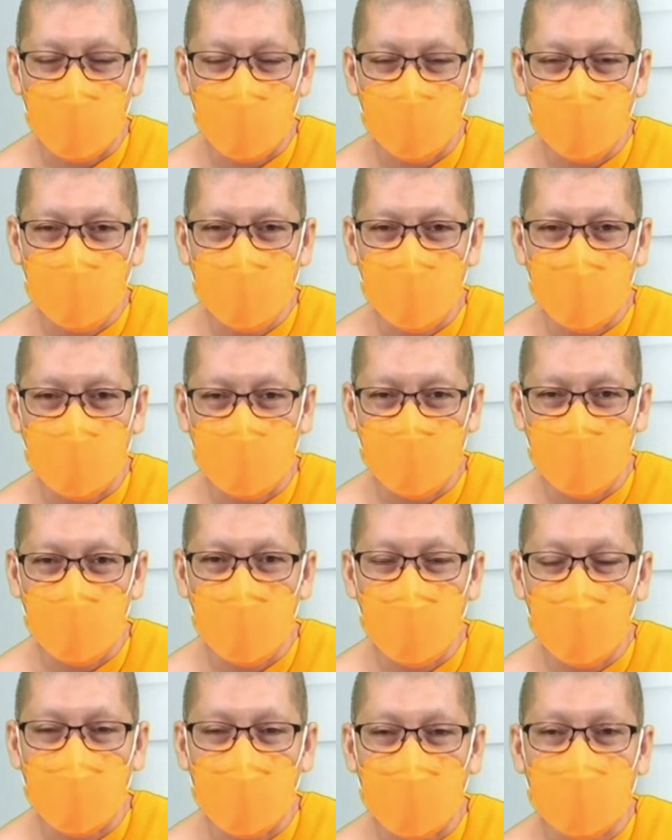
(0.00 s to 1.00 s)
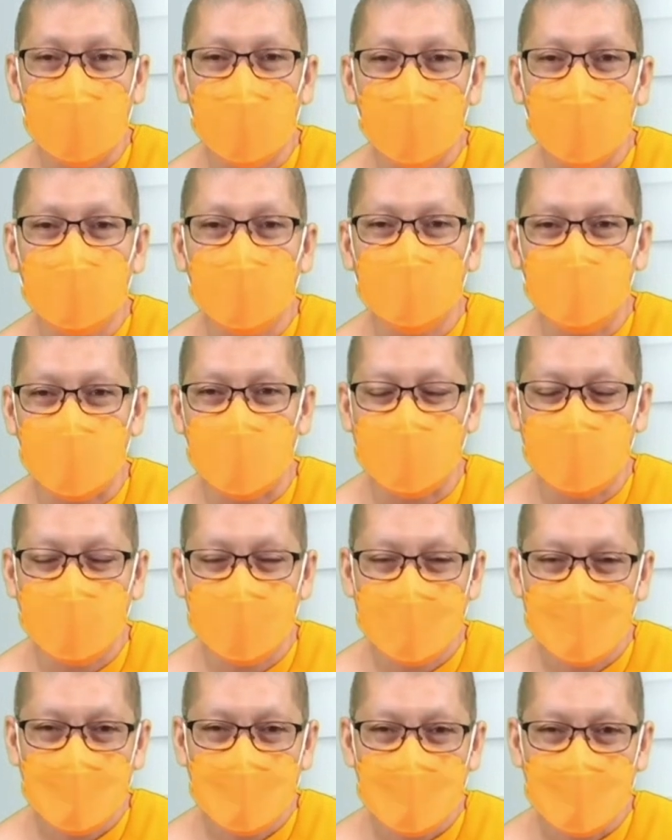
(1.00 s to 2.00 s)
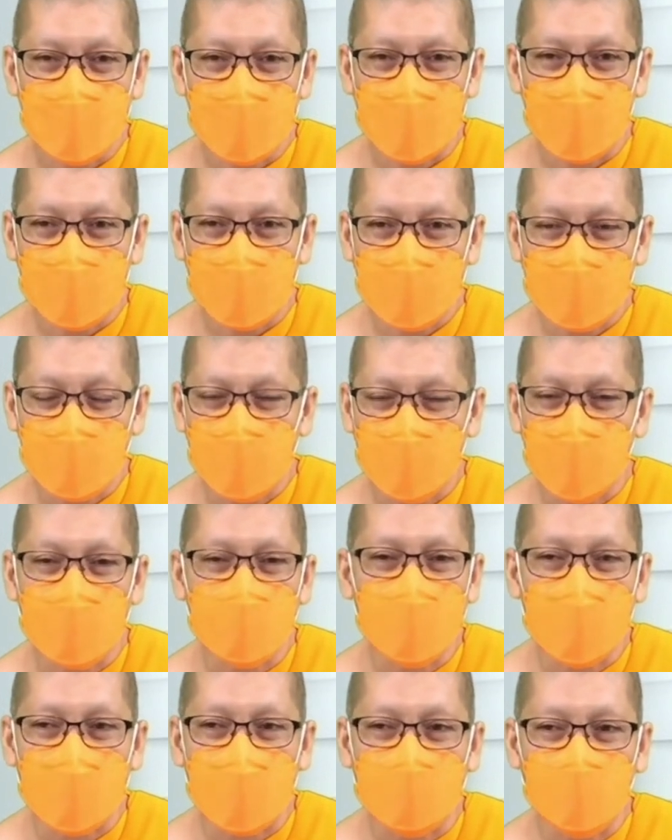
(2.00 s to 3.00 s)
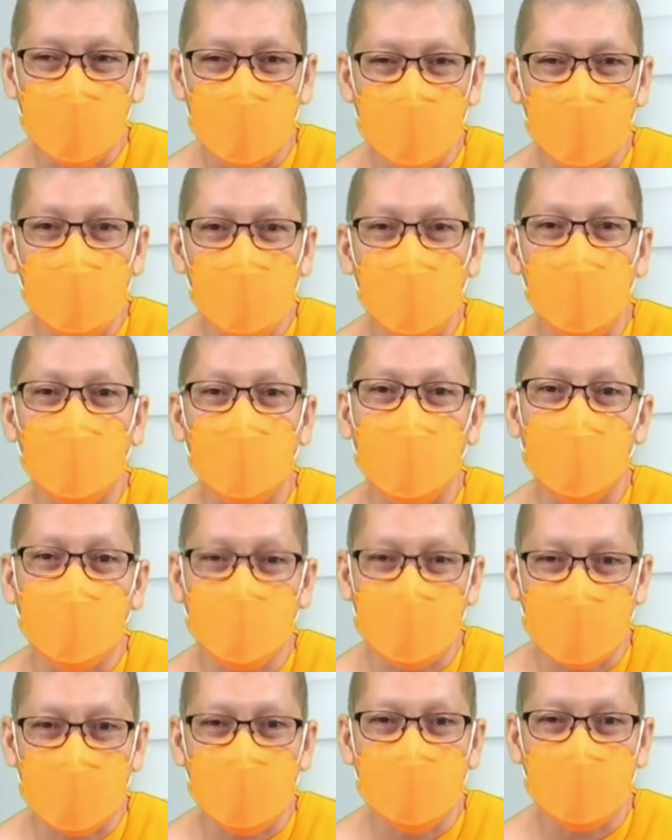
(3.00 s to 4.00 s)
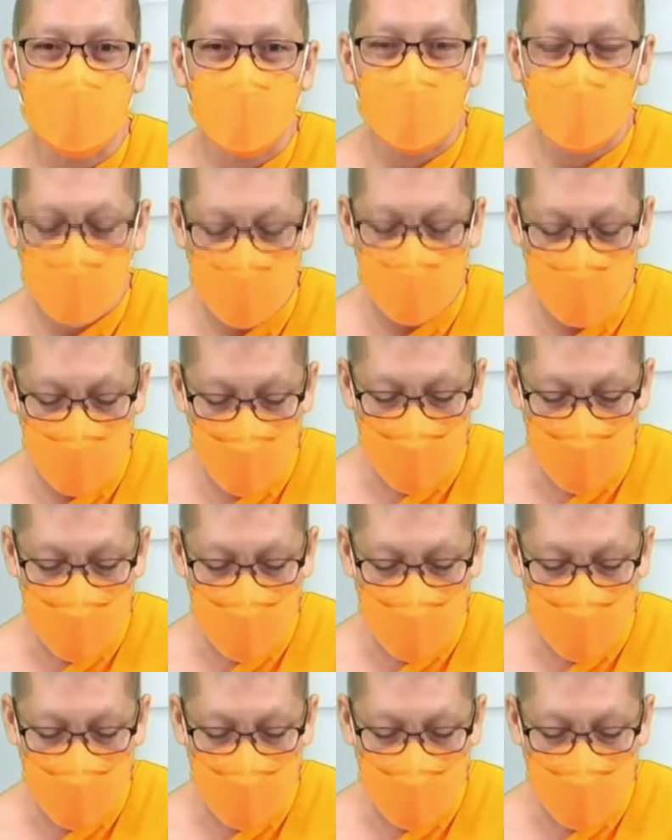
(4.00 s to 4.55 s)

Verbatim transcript: บที่แบบดูแลง่าย ๆหน่อยนะ กินฟ้าทลายโจร ก็พอแล้วอย่างนี้เป็นต้น